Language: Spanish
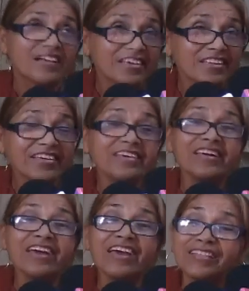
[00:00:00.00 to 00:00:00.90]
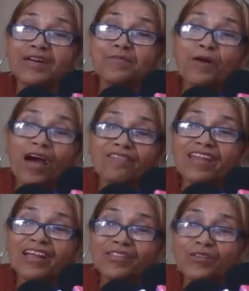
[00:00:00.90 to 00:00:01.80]
Y estamos
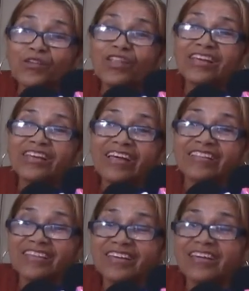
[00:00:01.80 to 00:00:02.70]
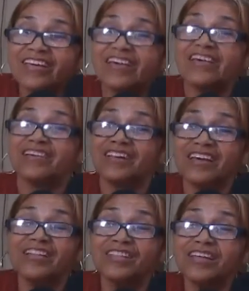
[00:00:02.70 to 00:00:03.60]
hablando de que,
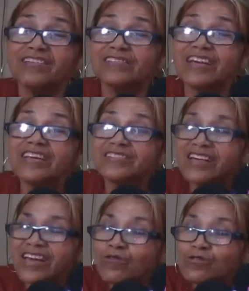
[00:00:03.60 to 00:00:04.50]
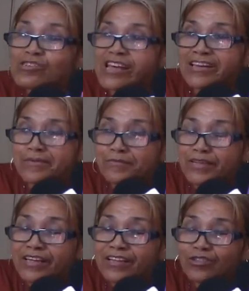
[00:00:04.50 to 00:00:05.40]
este es un
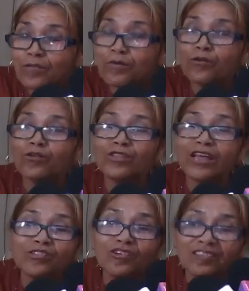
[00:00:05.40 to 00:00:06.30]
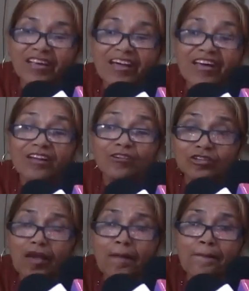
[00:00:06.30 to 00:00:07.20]
seguimiento, por lo tanto,
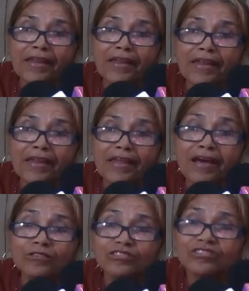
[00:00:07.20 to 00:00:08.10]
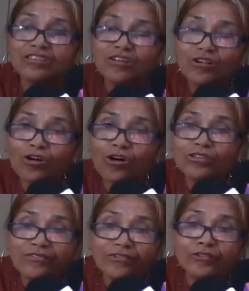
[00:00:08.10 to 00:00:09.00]
nosotros esperamos
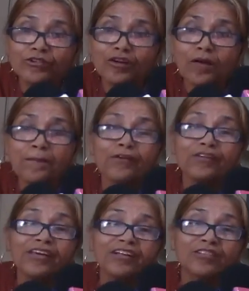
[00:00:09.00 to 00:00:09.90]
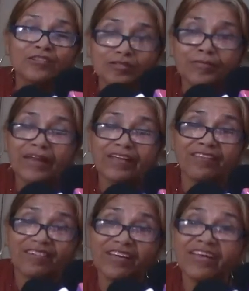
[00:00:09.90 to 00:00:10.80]
otros futuros proyectos para
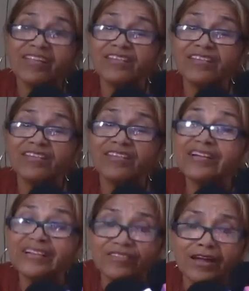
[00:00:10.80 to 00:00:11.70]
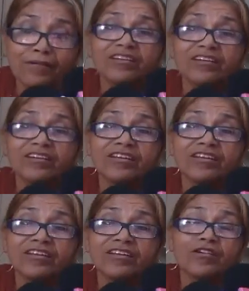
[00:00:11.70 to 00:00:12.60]
que vengan a, dignificar más
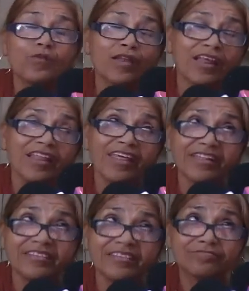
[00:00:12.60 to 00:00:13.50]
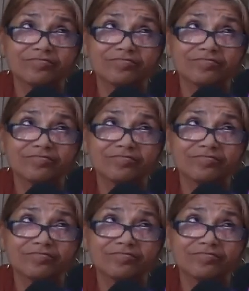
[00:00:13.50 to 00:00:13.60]
nuestra escuela Leiden.